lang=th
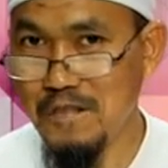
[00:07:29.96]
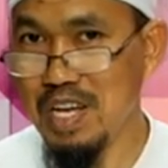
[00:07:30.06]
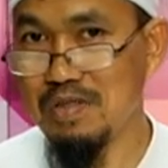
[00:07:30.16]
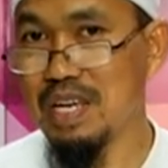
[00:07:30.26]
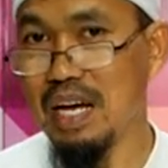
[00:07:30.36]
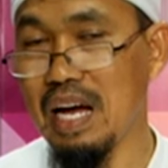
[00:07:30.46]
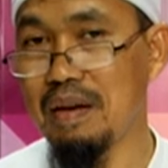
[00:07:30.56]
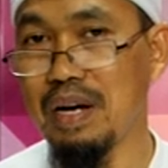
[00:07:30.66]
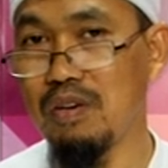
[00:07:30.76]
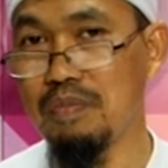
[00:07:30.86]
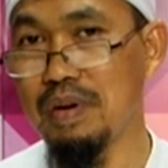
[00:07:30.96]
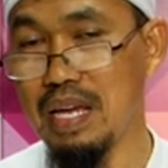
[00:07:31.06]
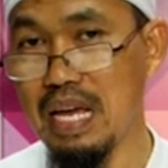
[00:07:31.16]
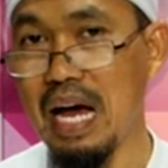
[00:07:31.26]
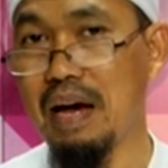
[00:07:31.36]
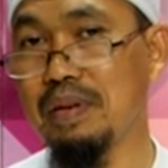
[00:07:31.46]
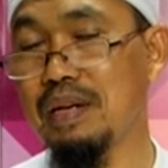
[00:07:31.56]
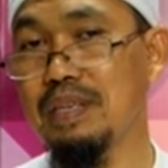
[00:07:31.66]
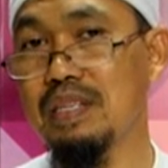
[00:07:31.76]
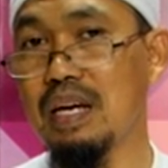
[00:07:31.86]
นักวิชาการบางคนพยายามนะค
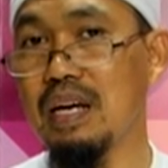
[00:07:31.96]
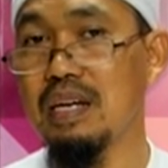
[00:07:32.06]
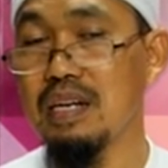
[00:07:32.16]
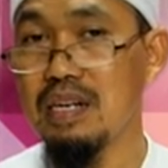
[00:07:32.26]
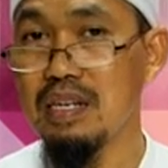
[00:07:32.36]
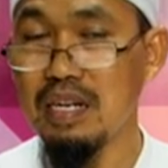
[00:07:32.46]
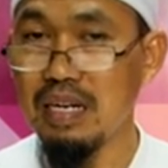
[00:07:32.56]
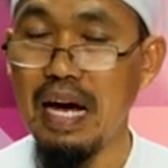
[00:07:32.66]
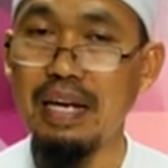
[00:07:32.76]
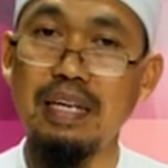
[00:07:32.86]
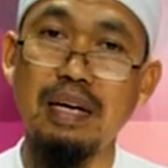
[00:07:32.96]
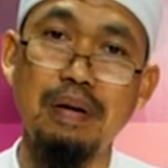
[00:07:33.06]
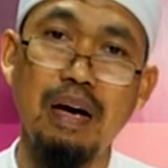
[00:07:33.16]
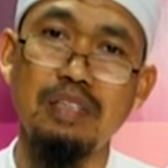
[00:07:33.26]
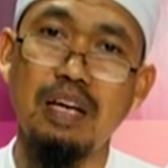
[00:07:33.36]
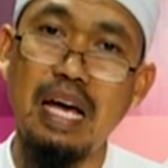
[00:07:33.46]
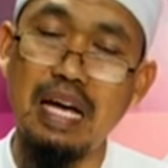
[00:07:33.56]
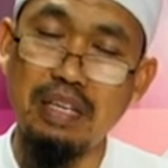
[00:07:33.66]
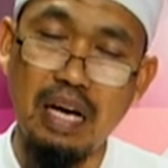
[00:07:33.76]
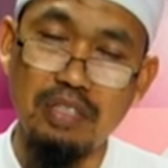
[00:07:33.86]
รับที่จะดึงดันนะครับ
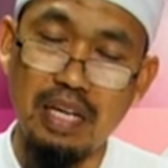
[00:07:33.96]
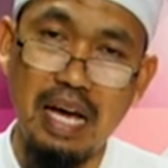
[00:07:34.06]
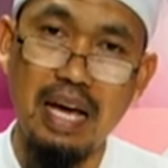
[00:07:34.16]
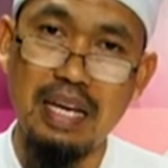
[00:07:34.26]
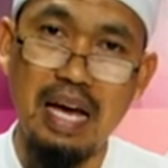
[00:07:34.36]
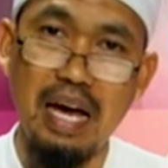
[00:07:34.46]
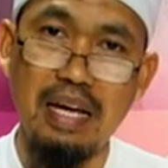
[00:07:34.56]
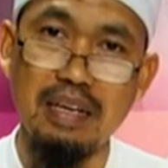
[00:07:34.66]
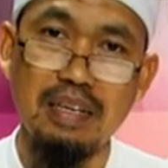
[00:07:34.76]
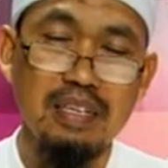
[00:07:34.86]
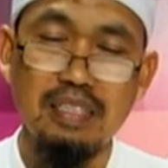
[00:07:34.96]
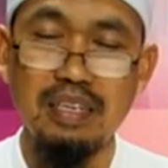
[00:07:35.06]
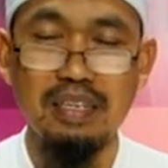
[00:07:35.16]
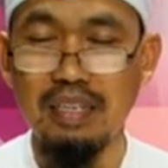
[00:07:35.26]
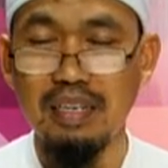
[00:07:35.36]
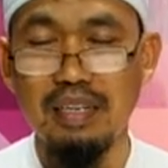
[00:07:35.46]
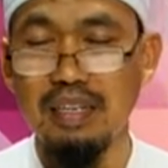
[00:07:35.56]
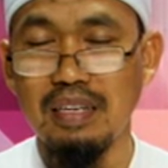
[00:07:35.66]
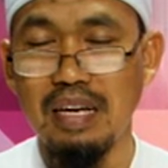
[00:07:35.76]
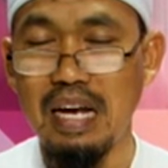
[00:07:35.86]
เอาชนะให้ได้นะซึ่ง
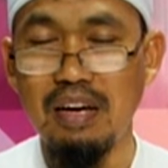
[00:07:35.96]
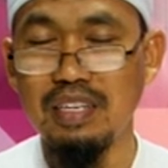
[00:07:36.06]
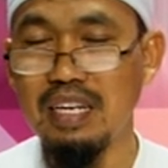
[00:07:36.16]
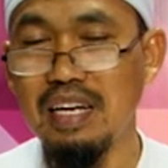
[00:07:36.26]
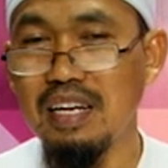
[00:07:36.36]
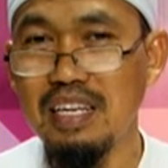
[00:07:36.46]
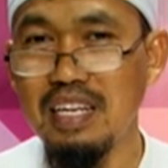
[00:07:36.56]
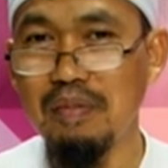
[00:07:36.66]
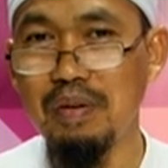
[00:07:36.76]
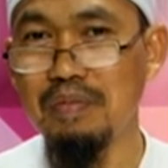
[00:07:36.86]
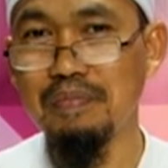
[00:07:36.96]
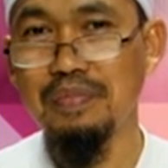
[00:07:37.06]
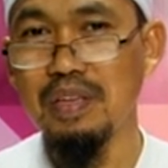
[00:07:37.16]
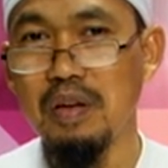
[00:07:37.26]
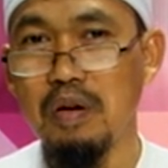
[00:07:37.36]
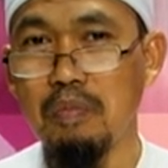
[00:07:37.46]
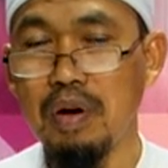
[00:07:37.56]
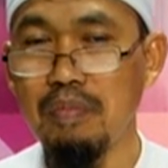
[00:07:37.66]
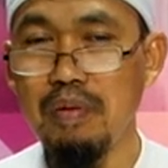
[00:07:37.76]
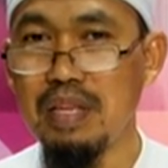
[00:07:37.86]
การเอาชนะเรื่องนี้เนี่ย
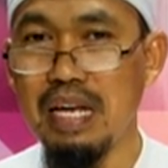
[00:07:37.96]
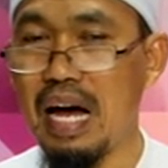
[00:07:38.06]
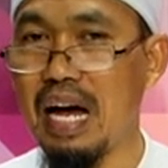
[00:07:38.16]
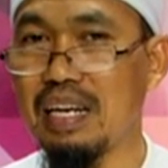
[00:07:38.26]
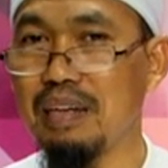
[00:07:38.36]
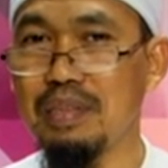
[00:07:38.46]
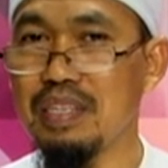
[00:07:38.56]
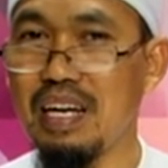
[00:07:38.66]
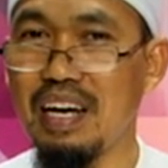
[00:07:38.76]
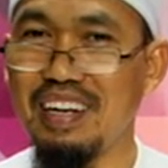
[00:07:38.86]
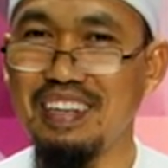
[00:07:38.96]
มันไม่มีทางนะครับที่จะ